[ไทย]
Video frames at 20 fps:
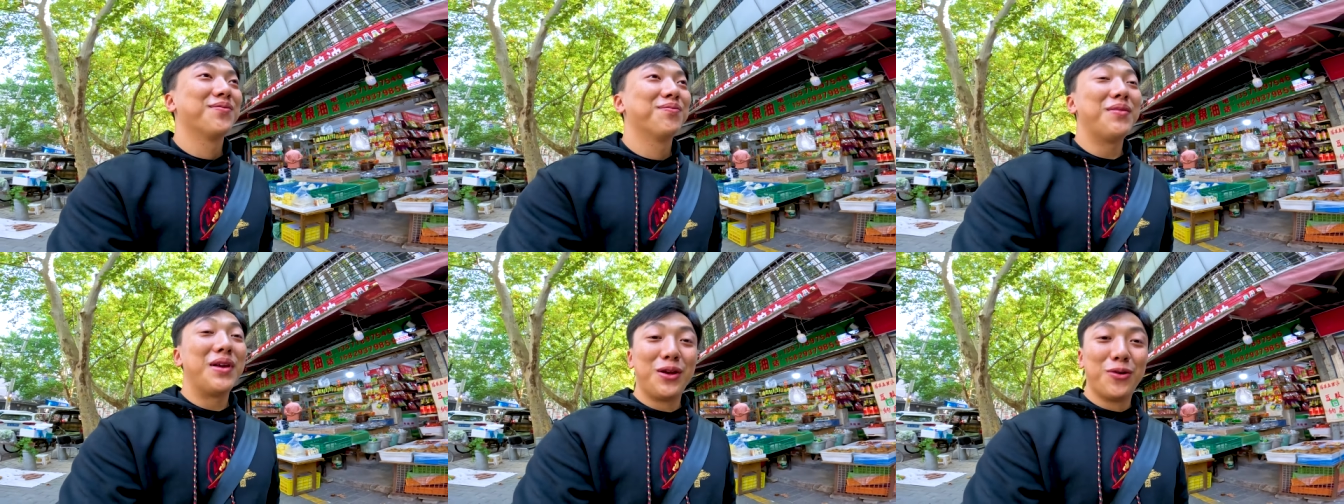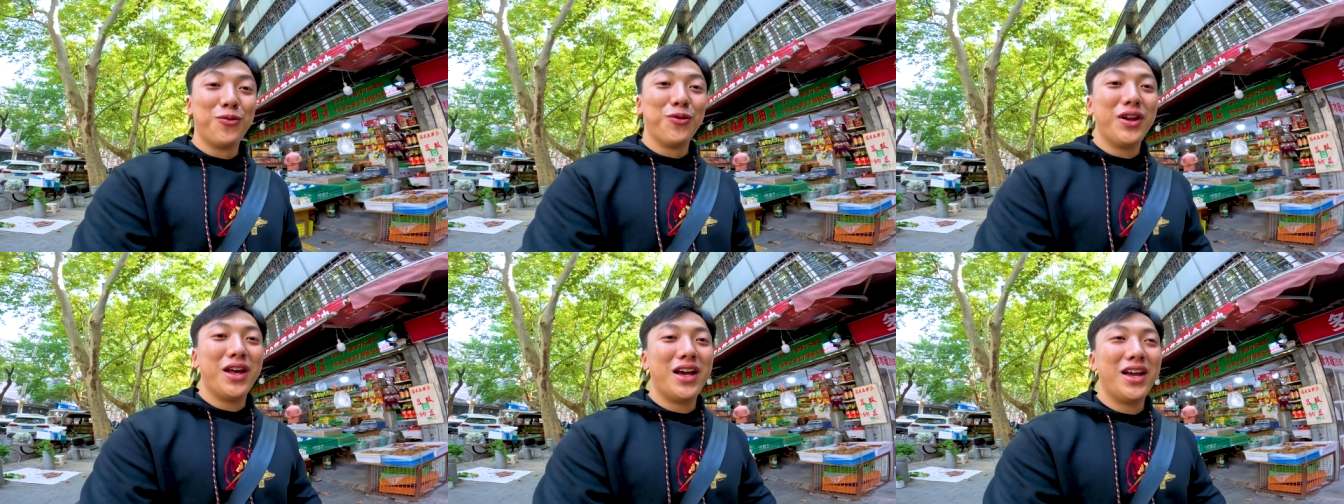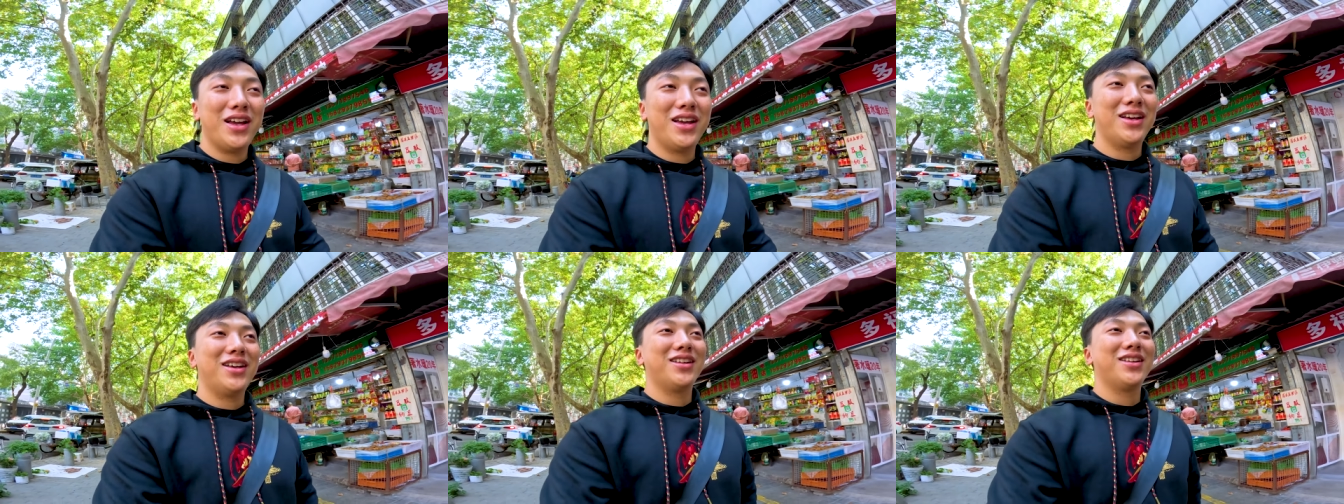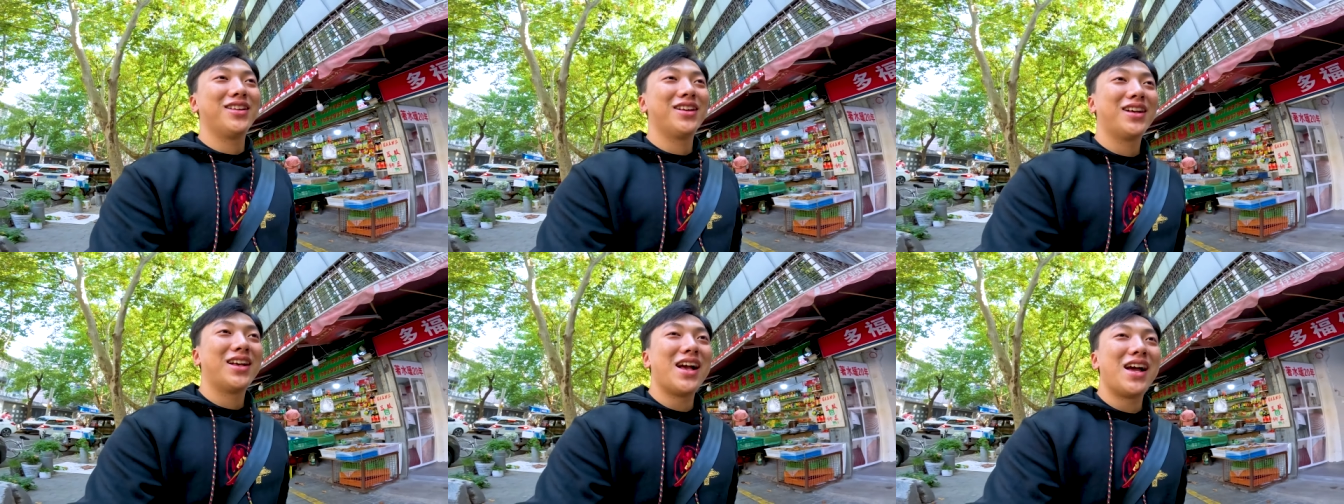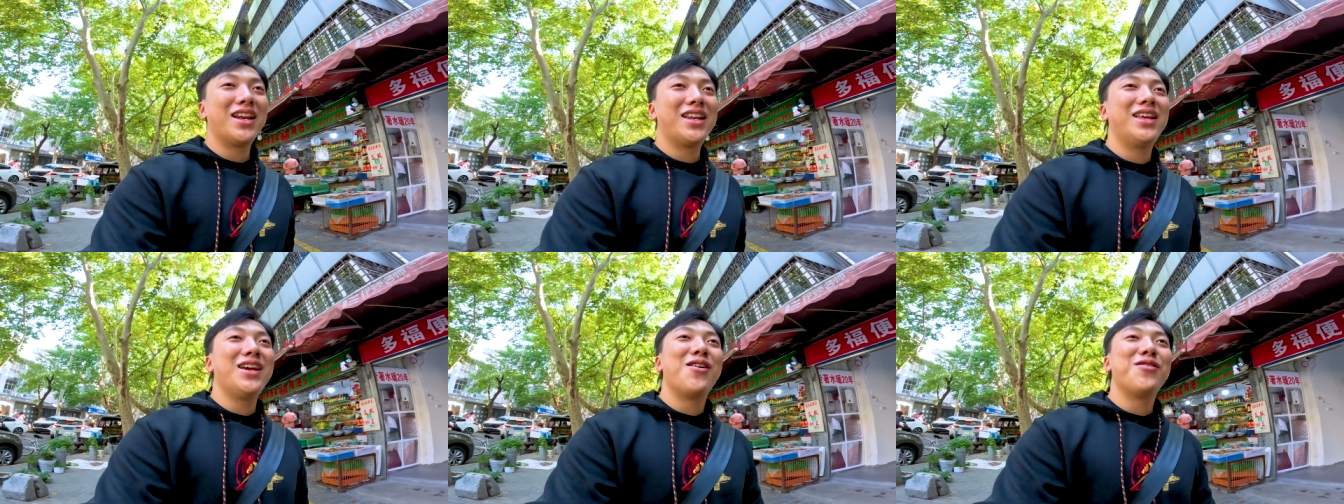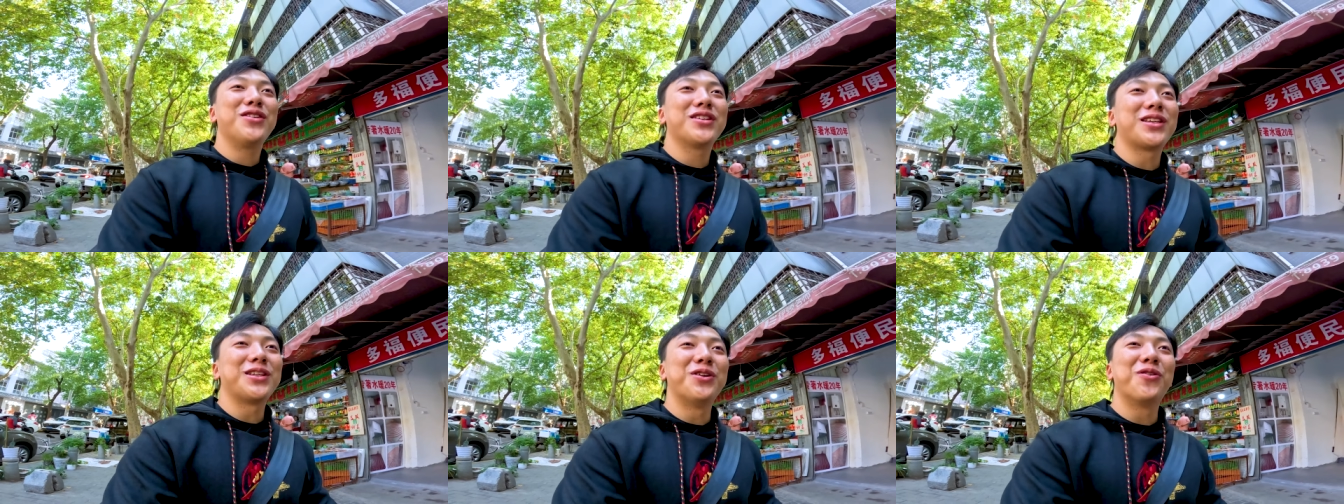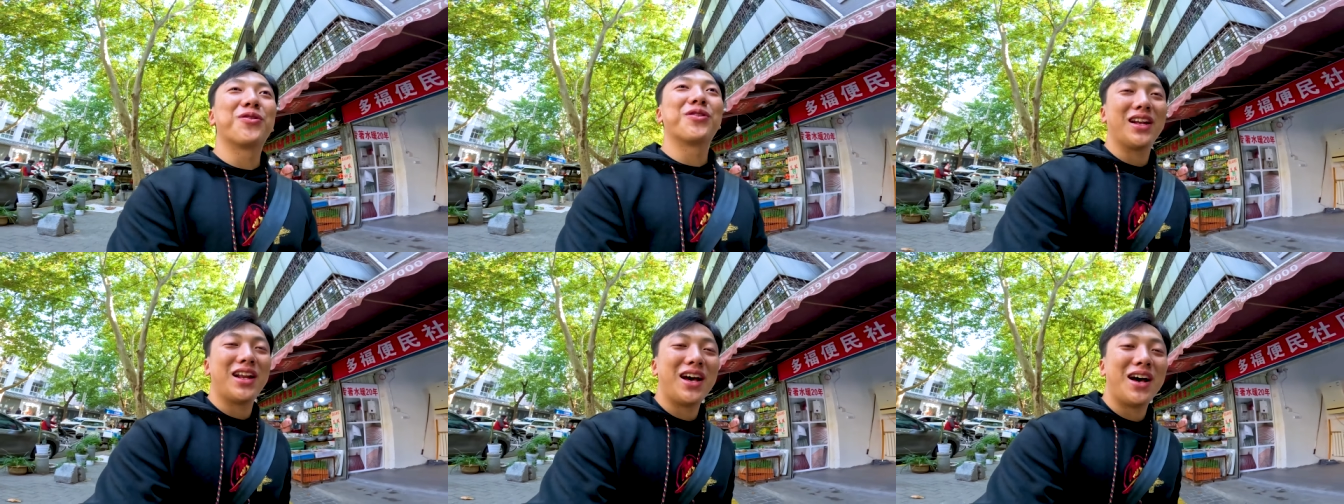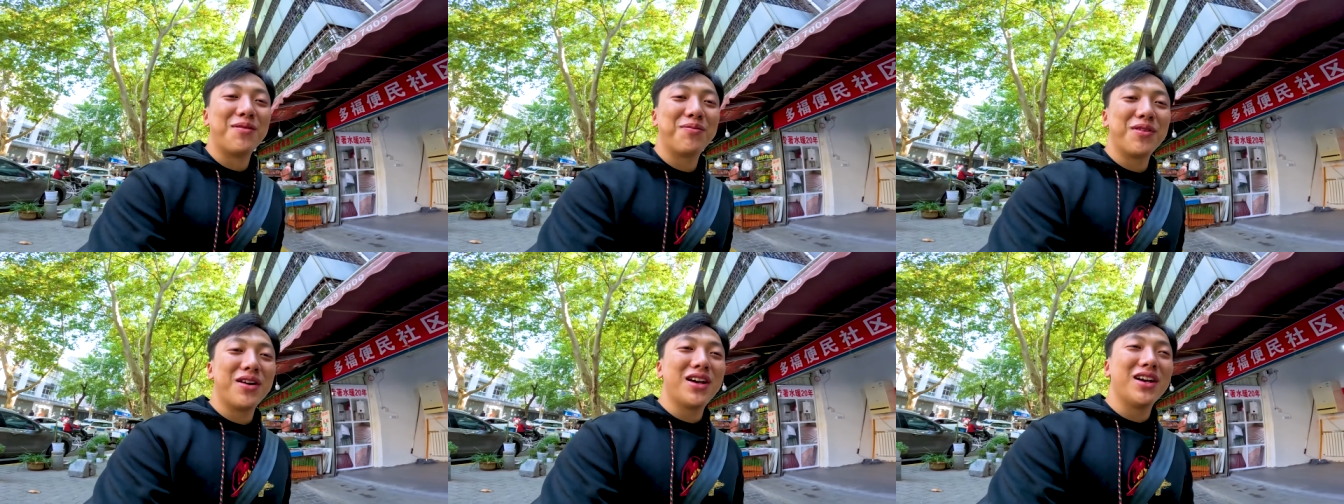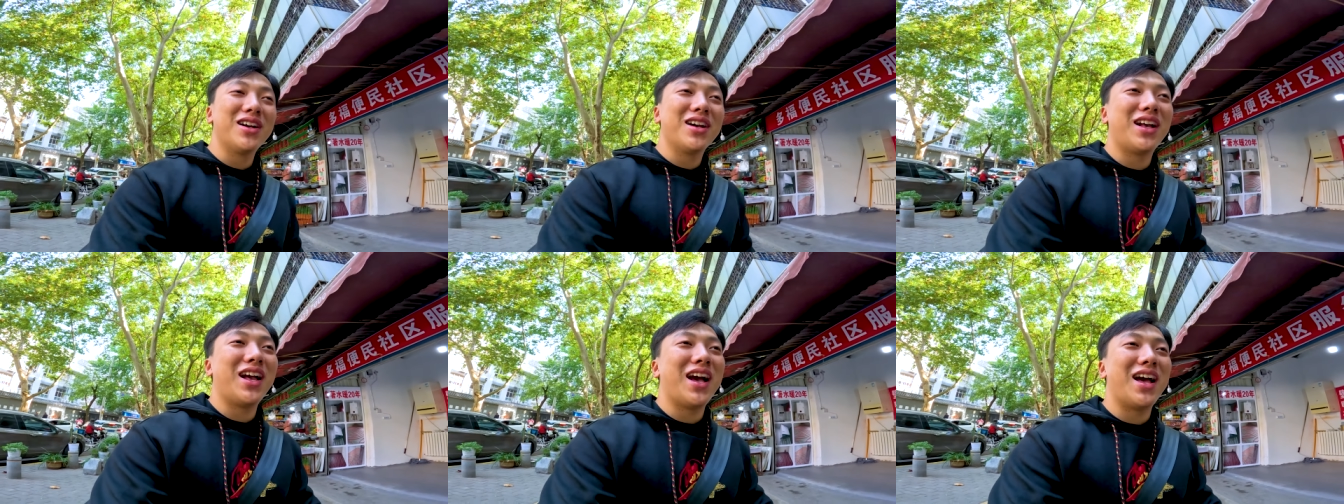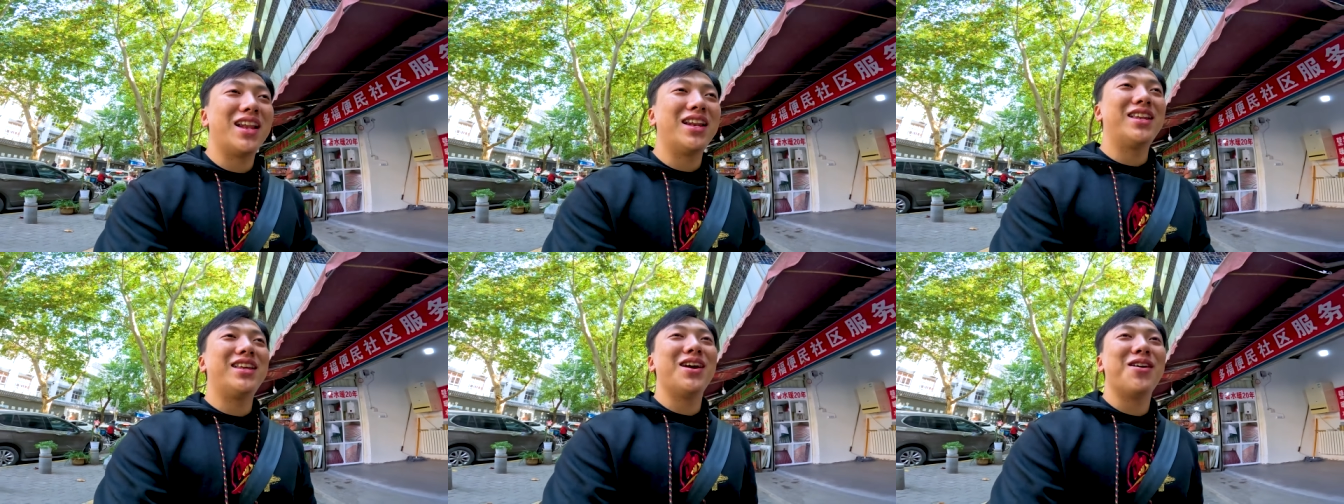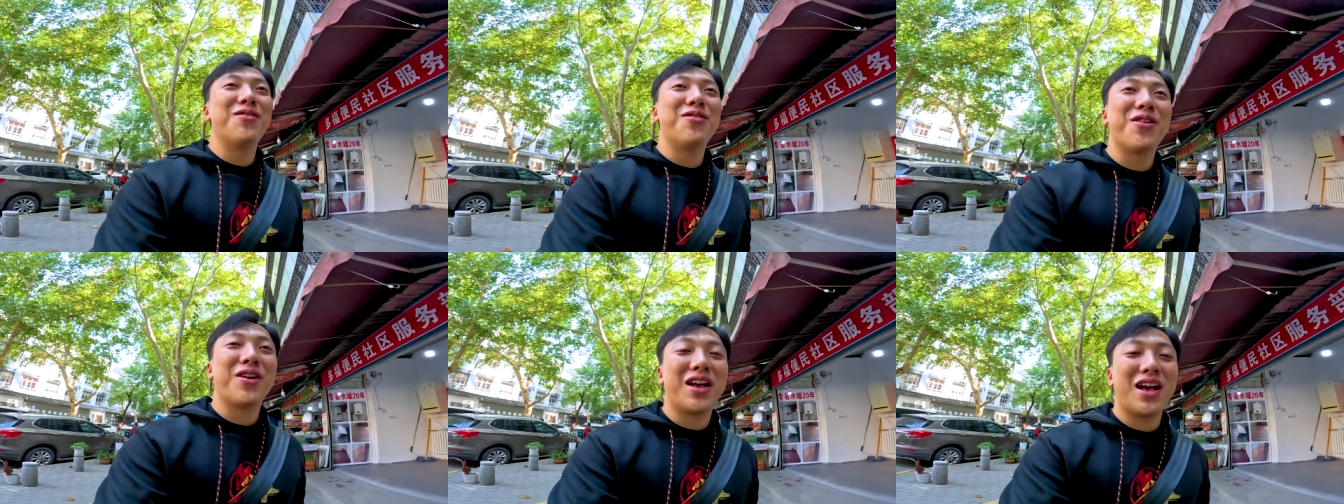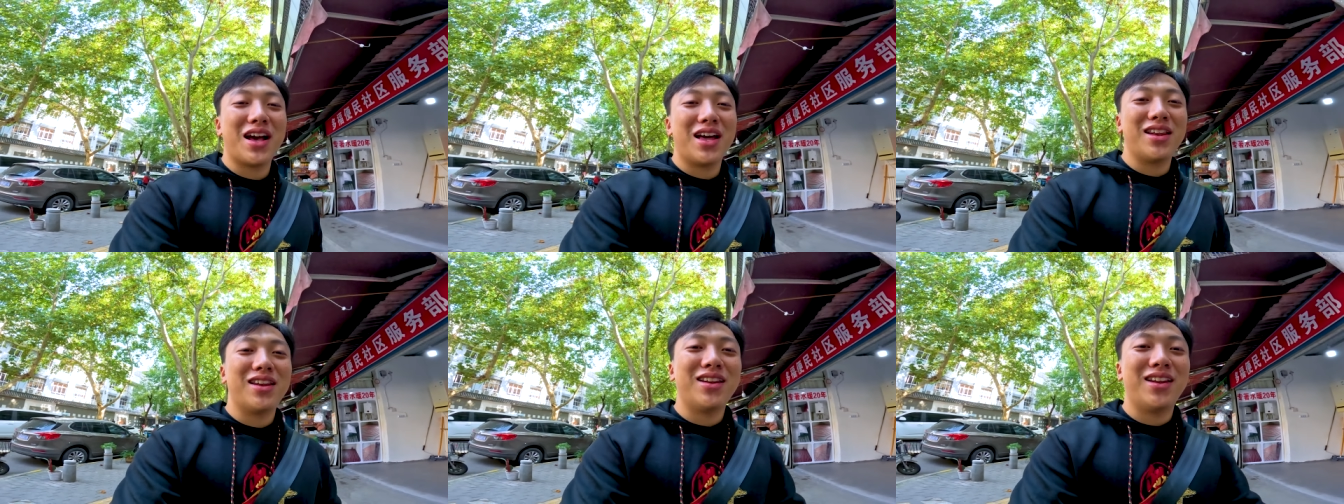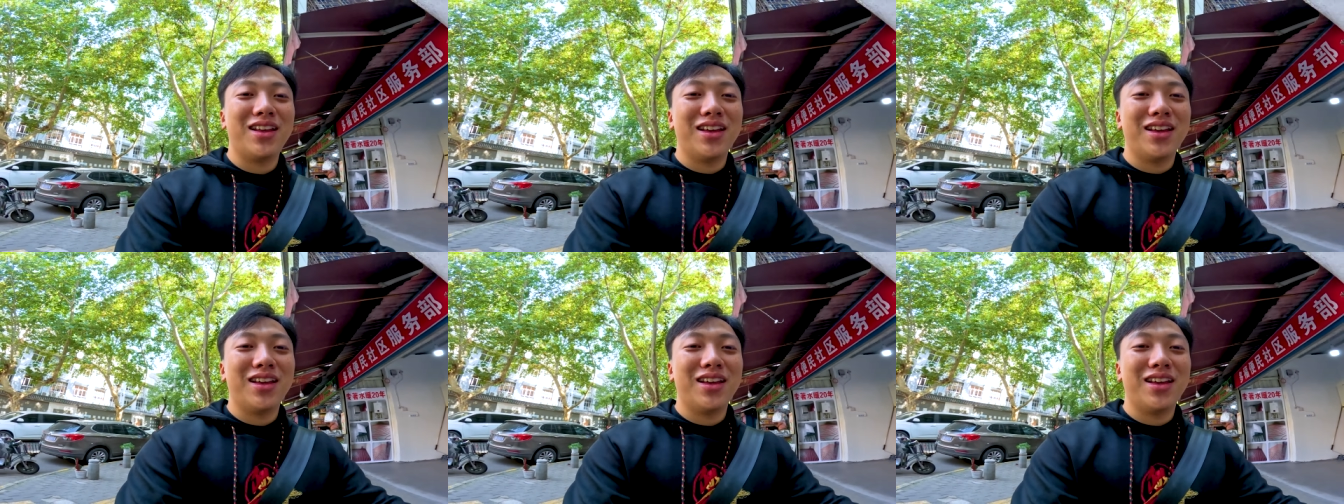ไม่รู้เลย การเที่ยวที่สนุกนะครับ ก็คือการเที่ยวโดยการ